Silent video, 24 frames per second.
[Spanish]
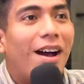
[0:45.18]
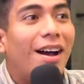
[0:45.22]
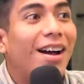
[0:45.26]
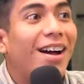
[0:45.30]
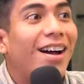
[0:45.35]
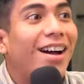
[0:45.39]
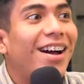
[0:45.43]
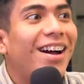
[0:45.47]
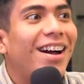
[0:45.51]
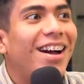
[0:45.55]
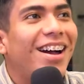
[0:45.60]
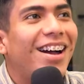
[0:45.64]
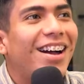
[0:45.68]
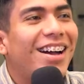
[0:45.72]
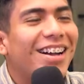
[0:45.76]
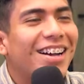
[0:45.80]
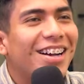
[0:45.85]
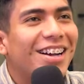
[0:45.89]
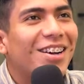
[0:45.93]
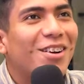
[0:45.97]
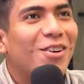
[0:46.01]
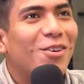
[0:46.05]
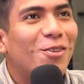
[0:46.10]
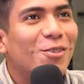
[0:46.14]

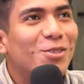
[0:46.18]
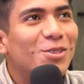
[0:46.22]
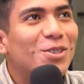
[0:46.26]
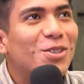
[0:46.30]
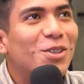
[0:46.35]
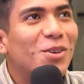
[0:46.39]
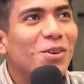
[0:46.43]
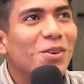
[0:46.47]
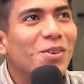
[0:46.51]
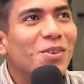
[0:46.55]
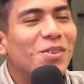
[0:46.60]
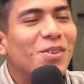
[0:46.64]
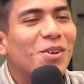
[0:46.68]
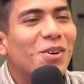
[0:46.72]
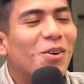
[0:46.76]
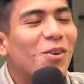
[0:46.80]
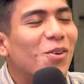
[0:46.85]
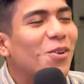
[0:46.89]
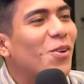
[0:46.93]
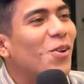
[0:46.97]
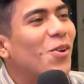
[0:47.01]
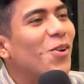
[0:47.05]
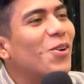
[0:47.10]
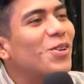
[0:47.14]
Ah,
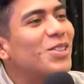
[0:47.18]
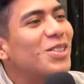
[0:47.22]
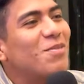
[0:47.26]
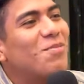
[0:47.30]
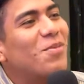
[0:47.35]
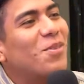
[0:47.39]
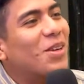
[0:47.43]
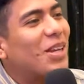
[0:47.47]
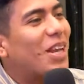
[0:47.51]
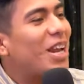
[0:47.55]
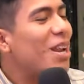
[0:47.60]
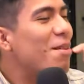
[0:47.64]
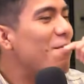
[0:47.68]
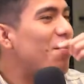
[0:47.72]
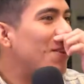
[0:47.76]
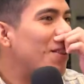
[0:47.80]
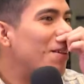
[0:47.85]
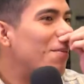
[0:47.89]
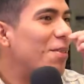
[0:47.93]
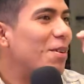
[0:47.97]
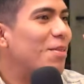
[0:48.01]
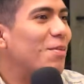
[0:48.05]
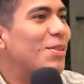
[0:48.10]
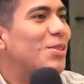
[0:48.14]
justo, no sé por qué le
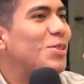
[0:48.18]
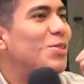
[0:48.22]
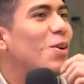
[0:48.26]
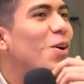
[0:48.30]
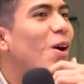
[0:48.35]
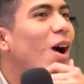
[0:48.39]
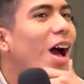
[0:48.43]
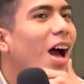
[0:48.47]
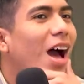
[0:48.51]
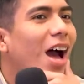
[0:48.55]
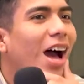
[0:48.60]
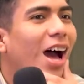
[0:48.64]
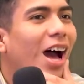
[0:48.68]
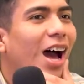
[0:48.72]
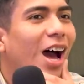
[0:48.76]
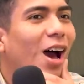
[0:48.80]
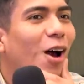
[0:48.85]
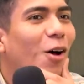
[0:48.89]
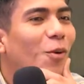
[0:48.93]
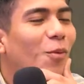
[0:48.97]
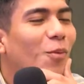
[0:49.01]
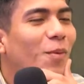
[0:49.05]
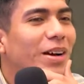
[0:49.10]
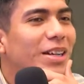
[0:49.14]
pedí permiso
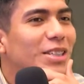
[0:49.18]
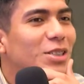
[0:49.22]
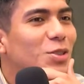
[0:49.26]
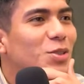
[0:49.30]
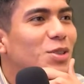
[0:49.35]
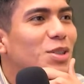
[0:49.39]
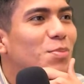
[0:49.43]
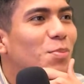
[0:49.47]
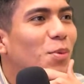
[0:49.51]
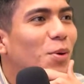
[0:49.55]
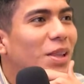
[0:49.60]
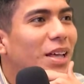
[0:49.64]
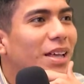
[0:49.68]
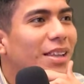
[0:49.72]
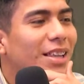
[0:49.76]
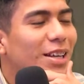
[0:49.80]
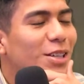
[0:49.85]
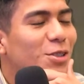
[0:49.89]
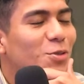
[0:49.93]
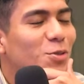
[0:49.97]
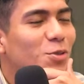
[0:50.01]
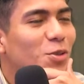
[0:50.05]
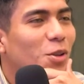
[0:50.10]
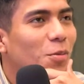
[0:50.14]
a, un maestro si podía
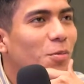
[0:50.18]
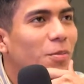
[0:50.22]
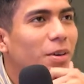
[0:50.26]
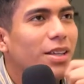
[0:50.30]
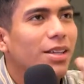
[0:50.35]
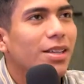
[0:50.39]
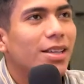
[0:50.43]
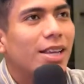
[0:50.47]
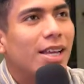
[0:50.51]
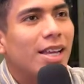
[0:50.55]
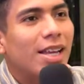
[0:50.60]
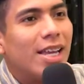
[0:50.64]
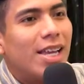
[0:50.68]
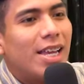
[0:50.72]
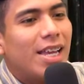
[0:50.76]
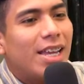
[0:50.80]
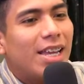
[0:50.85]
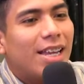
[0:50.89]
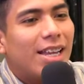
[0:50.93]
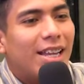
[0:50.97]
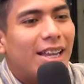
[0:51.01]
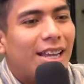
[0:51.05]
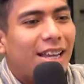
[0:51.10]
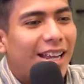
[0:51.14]
dar su nombre.
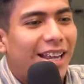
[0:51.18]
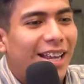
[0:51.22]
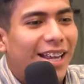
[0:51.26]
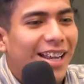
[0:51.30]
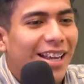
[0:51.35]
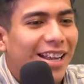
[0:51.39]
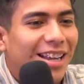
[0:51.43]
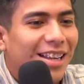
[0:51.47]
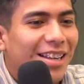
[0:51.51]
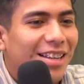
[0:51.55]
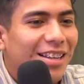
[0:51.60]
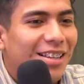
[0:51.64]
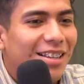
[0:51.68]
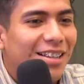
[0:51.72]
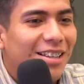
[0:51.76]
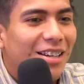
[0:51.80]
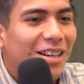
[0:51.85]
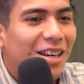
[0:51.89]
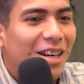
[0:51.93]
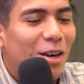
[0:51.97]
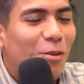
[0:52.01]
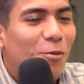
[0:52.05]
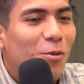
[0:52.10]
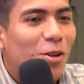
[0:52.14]
Eh,
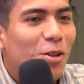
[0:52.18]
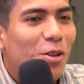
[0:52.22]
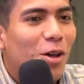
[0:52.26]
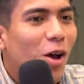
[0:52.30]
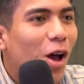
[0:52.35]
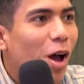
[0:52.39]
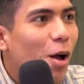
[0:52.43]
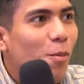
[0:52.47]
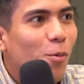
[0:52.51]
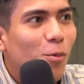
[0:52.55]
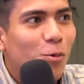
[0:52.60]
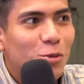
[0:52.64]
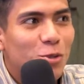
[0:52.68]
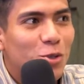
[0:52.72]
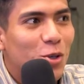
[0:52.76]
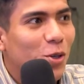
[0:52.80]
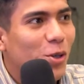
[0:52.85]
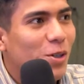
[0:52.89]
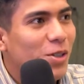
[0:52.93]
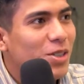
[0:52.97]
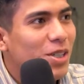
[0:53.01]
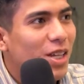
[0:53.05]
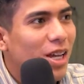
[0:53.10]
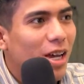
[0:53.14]
recuerdo a
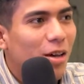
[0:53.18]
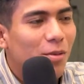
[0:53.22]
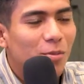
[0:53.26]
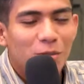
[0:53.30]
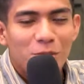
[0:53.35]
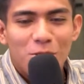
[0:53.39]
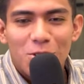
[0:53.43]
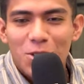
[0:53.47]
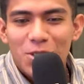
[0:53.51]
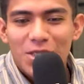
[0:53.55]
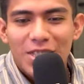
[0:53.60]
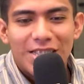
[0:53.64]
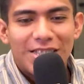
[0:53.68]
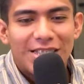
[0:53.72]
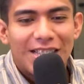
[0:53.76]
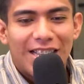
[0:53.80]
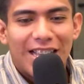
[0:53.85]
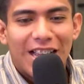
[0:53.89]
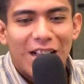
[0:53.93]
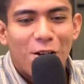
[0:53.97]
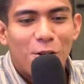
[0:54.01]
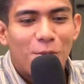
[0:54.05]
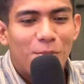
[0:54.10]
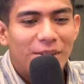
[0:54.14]
muchos, a muchos
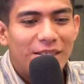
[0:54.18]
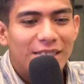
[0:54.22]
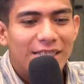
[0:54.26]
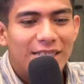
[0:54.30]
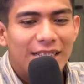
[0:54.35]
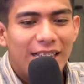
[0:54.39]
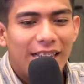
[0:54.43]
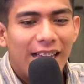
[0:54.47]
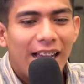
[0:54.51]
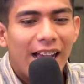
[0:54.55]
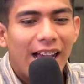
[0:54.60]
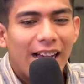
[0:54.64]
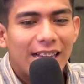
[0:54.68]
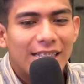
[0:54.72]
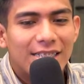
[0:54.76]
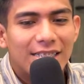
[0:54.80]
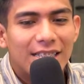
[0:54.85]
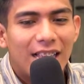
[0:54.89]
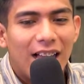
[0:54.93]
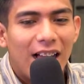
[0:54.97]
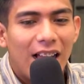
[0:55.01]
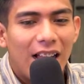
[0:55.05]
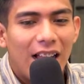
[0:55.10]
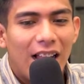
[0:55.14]
desde que comencé
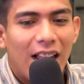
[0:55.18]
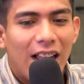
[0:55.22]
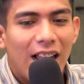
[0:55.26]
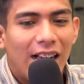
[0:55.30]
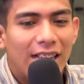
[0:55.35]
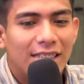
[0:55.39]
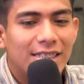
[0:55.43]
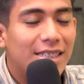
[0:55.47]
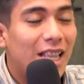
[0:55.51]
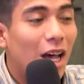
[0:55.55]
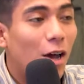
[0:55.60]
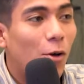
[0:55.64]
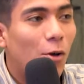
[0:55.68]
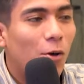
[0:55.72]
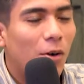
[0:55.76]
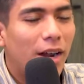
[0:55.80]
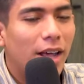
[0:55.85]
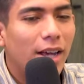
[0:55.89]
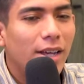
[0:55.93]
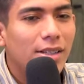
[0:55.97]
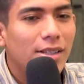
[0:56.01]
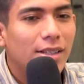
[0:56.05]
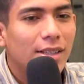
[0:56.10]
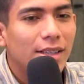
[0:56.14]
hasta, hasta
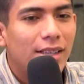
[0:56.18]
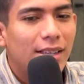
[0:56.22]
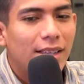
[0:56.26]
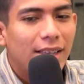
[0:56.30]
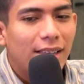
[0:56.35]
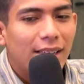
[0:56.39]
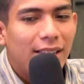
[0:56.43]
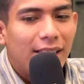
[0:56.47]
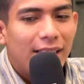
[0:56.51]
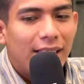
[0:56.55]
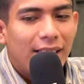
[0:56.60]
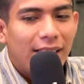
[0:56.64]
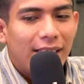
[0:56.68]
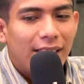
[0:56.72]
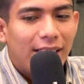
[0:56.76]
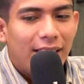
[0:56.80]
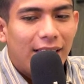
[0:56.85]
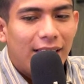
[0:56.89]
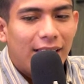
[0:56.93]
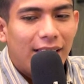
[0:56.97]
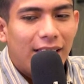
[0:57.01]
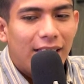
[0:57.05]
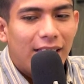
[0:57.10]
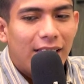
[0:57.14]
ahora.
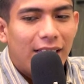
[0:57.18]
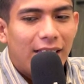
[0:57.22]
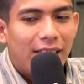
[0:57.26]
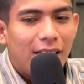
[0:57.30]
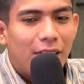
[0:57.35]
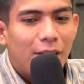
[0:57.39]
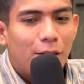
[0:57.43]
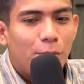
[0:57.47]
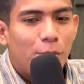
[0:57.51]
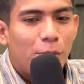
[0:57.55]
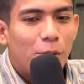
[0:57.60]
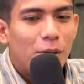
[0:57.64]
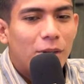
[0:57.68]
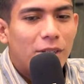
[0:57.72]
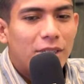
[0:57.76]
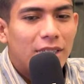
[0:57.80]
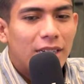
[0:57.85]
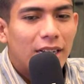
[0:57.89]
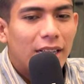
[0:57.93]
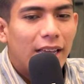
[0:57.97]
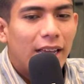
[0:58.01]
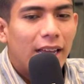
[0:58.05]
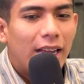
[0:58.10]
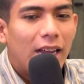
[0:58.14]
Y puedo
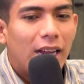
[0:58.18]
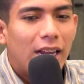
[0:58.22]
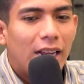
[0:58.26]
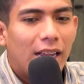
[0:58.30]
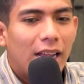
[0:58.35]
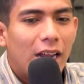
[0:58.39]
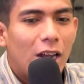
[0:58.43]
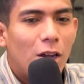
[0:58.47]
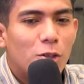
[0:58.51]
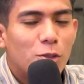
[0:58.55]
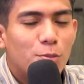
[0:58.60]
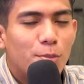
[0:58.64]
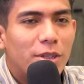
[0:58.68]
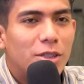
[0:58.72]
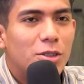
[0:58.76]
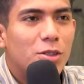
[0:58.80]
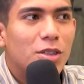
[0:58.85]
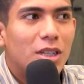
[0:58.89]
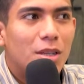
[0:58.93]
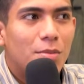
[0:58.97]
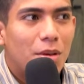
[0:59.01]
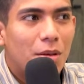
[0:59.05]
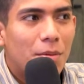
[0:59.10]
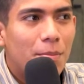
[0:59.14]
decir que, los
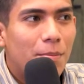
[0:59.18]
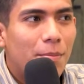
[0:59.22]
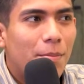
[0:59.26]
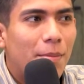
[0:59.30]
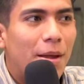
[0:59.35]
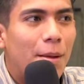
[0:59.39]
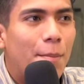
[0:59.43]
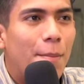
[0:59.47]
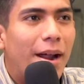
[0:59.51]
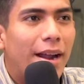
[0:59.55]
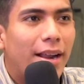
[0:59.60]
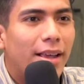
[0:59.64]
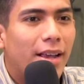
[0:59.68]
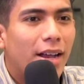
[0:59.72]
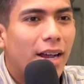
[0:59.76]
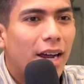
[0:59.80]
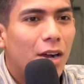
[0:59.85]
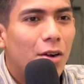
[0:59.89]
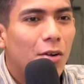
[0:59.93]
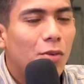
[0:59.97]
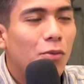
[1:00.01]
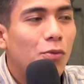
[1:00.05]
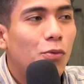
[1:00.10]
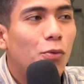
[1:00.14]
maestros que más me
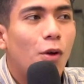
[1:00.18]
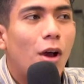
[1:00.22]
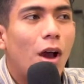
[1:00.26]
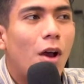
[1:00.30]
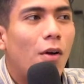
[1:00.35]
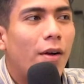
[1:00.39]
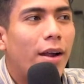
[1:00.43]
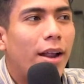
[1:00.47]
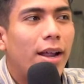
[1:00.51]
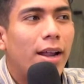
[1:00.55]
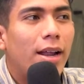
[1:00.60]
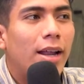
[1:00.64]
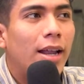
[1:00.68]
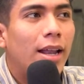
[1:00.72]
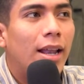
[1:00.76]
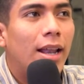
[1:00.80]
marcaron fue ahora